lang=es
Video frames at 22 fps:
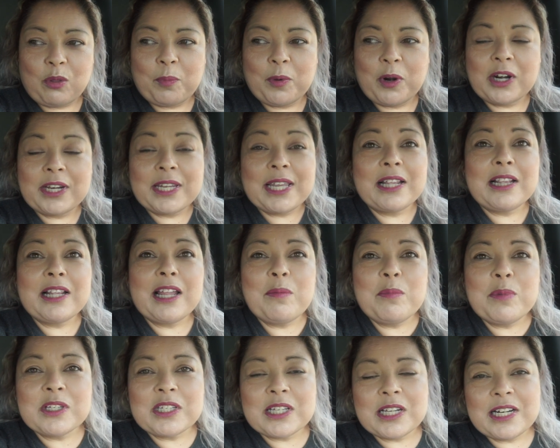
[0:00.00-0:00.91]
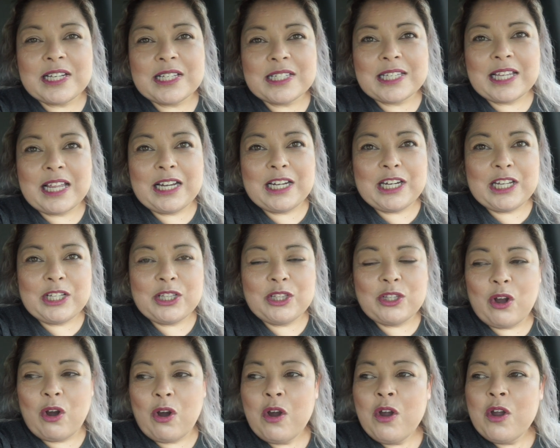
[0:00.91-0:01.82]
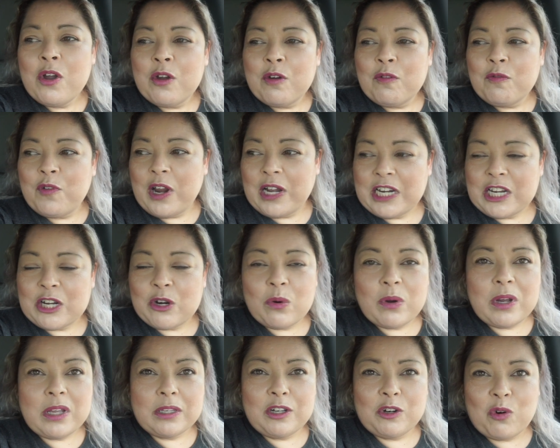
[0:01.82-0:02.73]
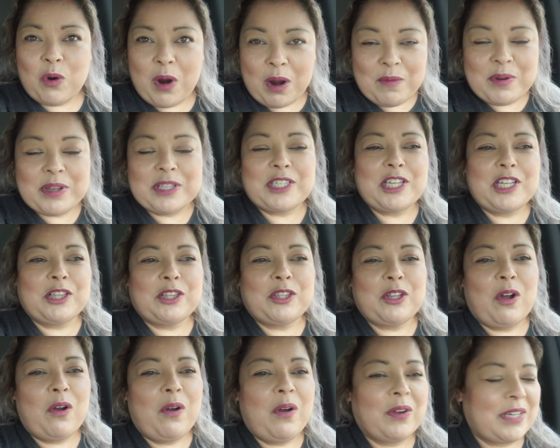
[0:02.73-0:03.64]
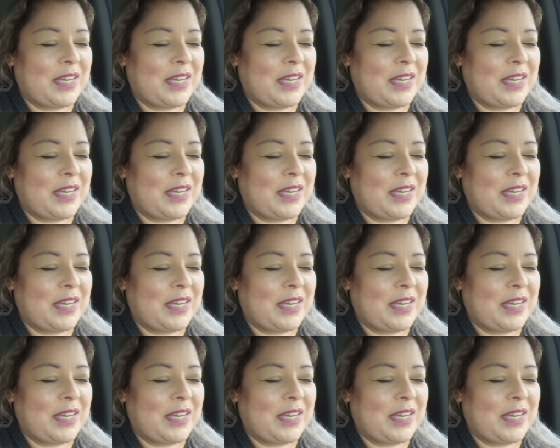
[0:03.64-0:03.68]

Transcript: Pero aquí andamos en este lindo, feliz juevesito.